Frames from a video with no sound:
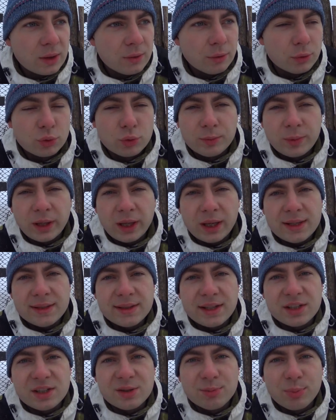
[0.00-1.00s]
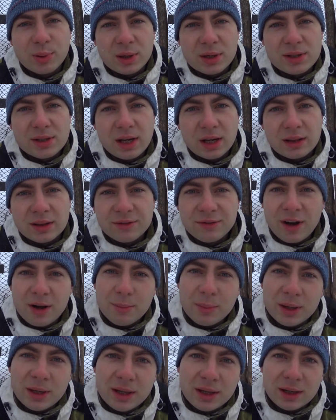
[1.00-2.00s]
Вот у меня есть 10 поросят, два
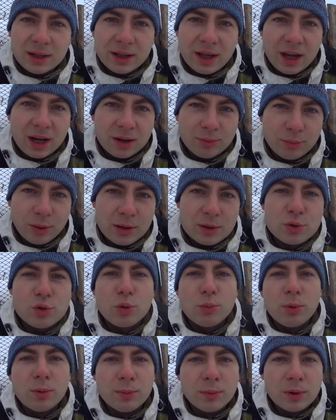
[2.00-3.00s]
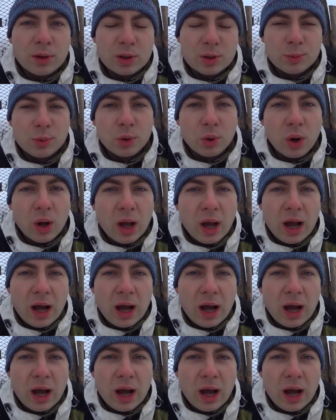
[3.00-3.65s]
моих, я их по-особому кормлю,